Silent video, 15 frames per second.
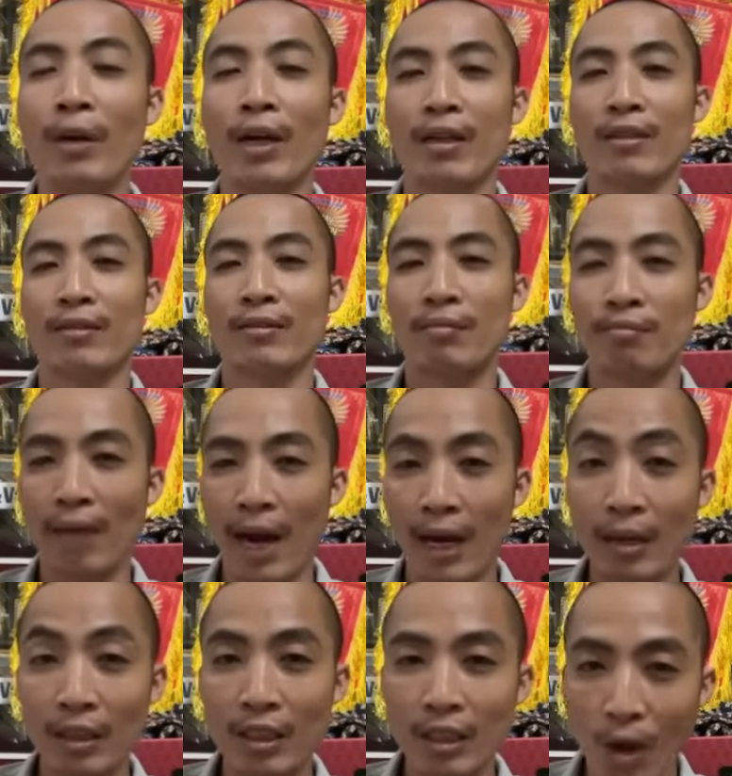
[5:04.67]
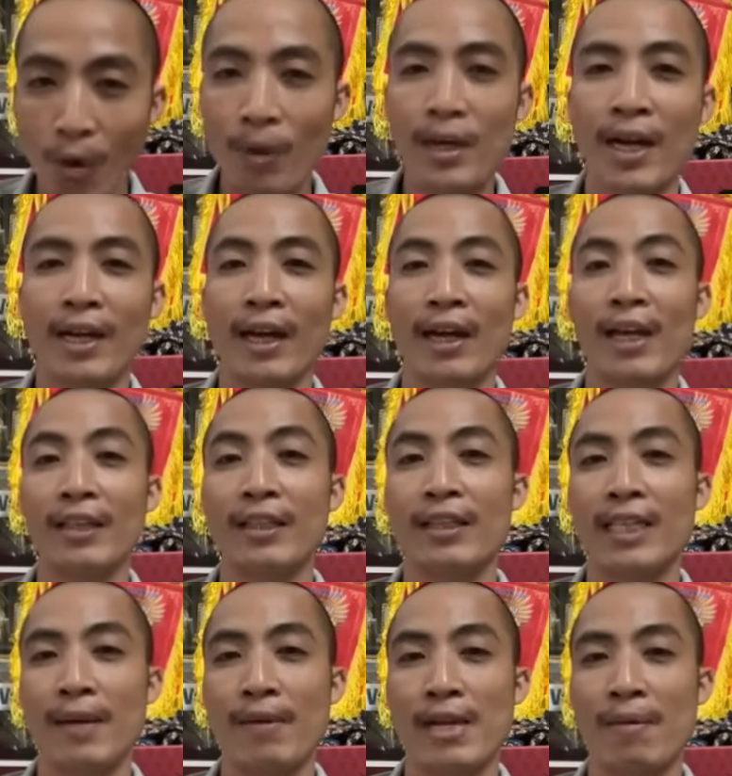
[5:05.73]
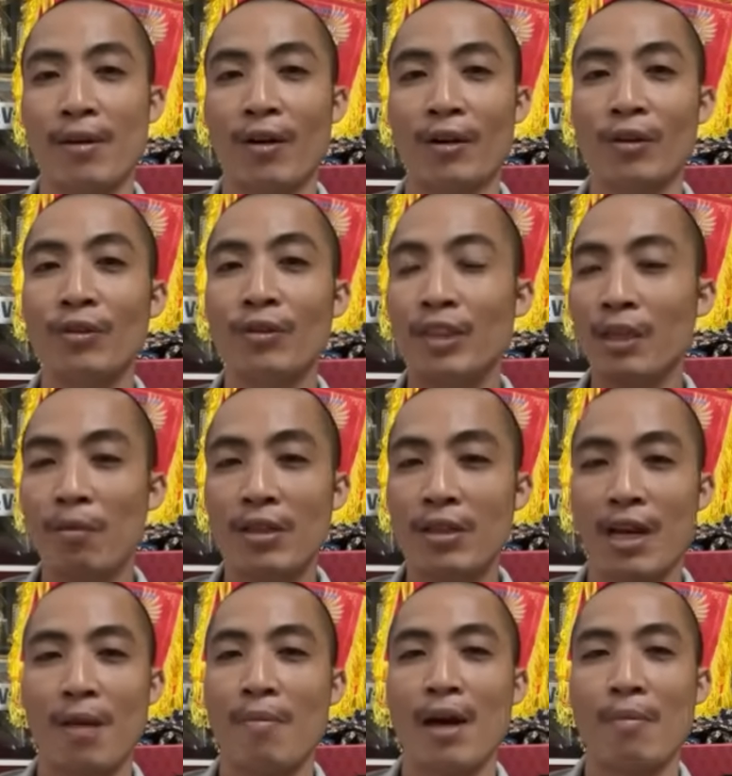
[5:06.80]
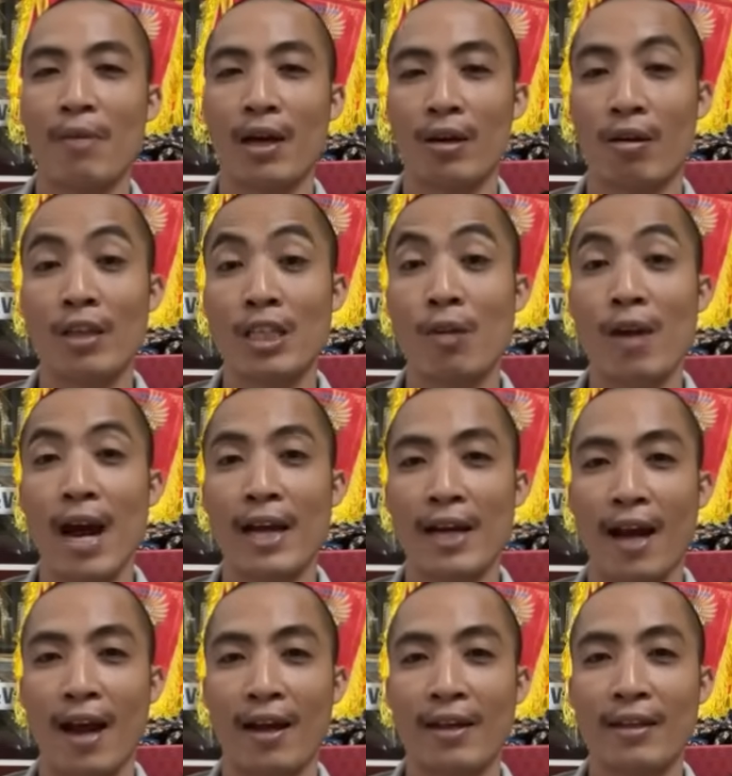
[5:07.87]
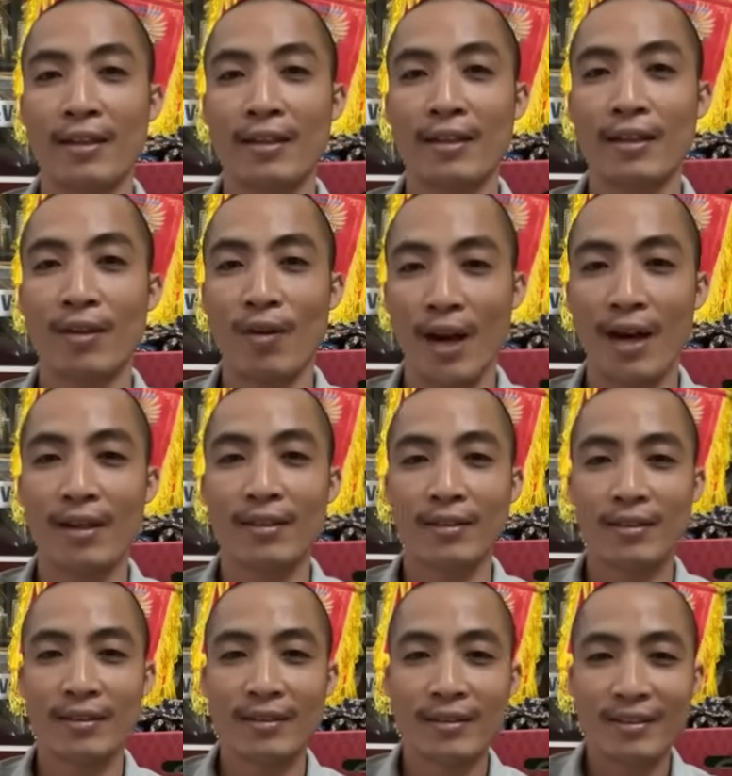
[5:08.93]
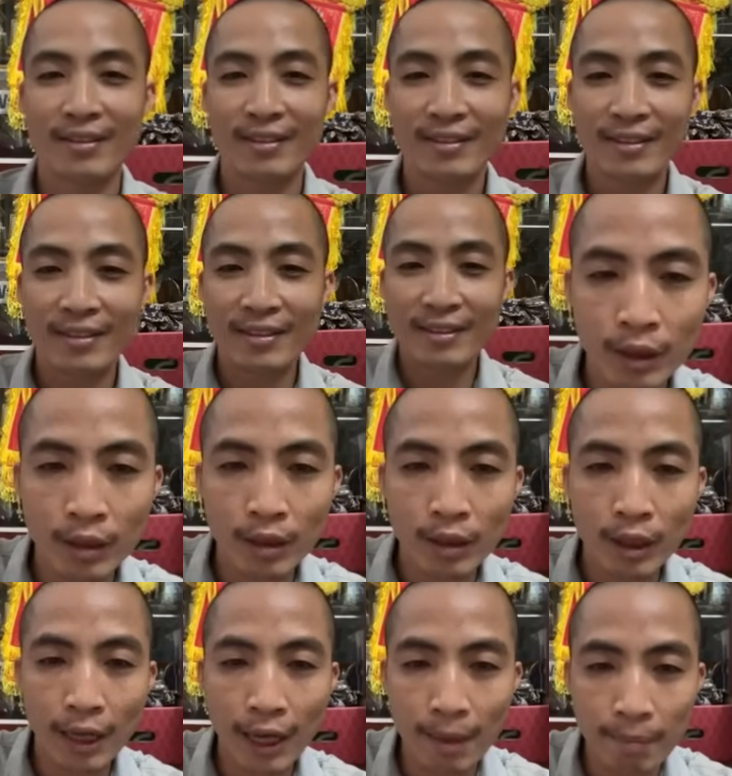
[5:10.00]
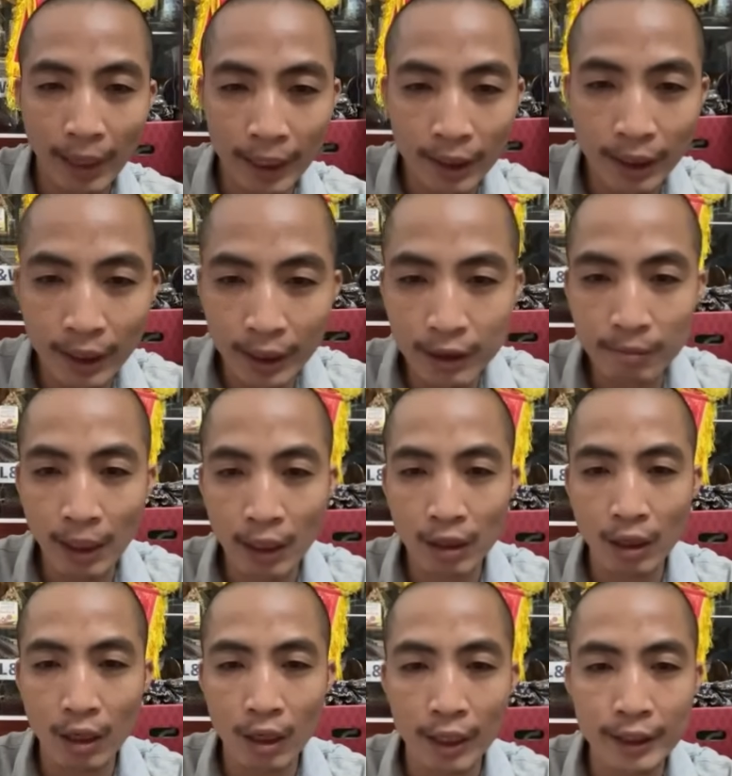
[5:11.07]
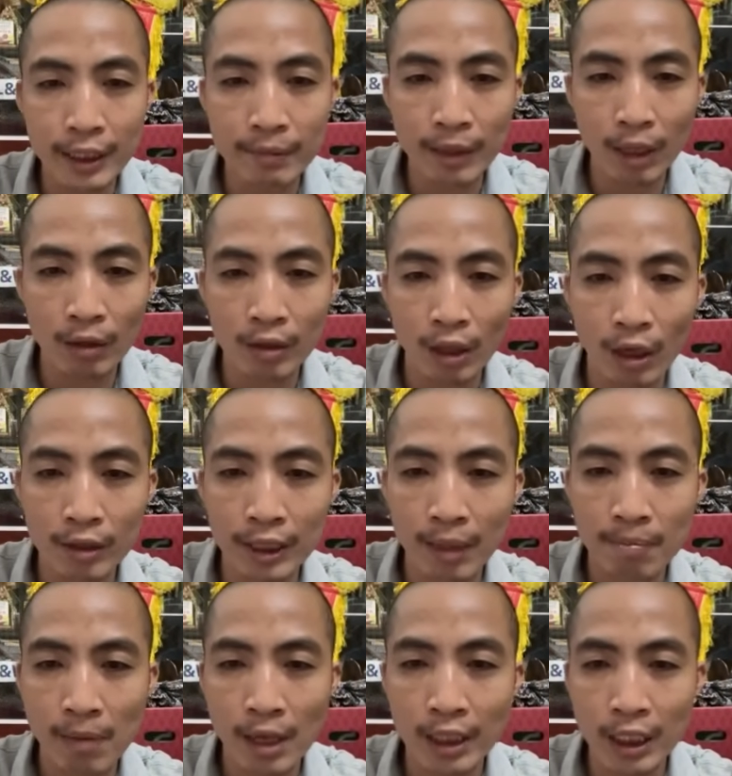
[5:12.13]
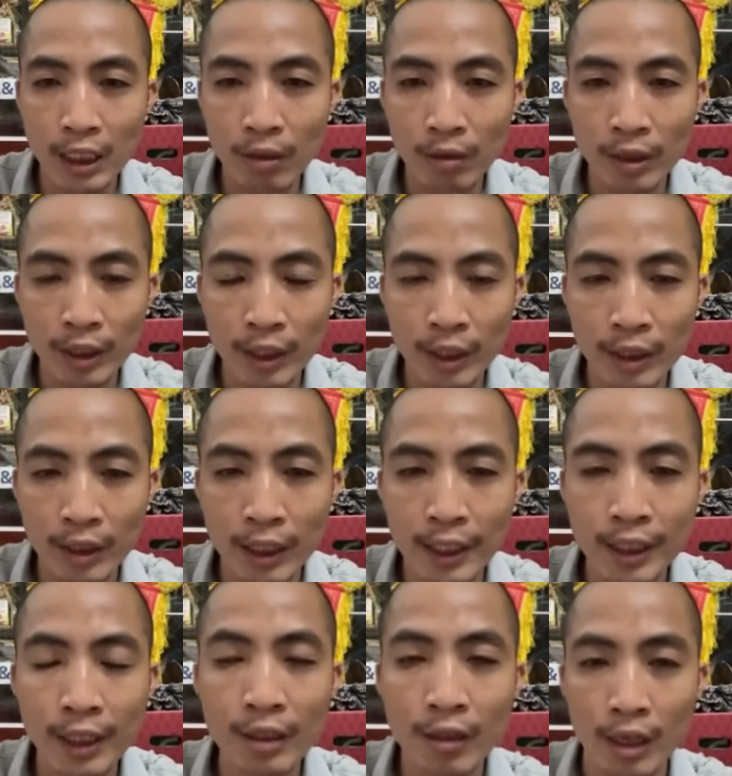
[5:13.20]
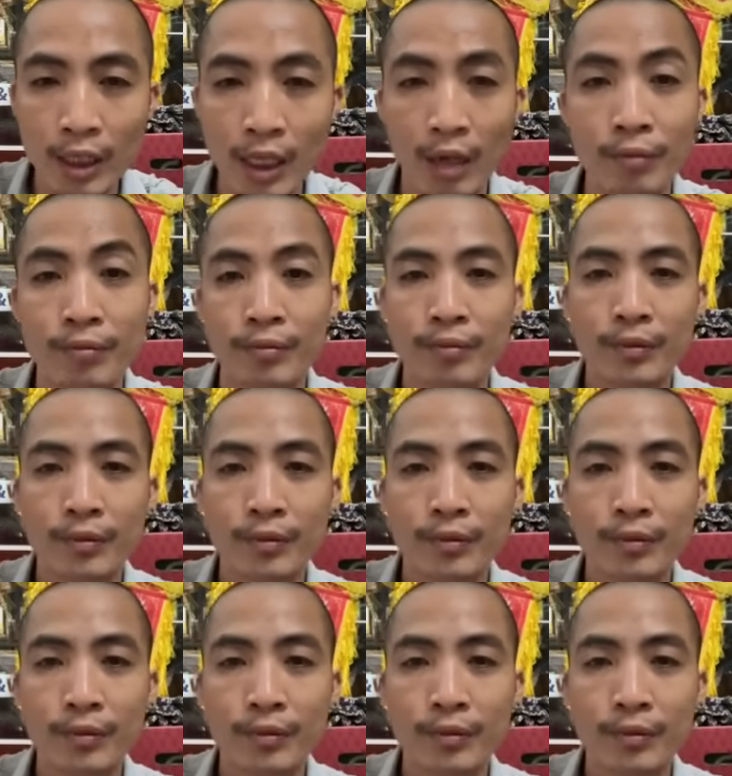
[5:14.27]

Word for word: lực bằng cái thứ ngồi đây để lên chia sẻ với em rồi tôi chưa bao giờ mà mà nói xấu ai cả đúng không ạ à, mạnh lê đinh bác cho hỏi chim ra đầu nhỏ tầm bao nhiêu thì đi thi được không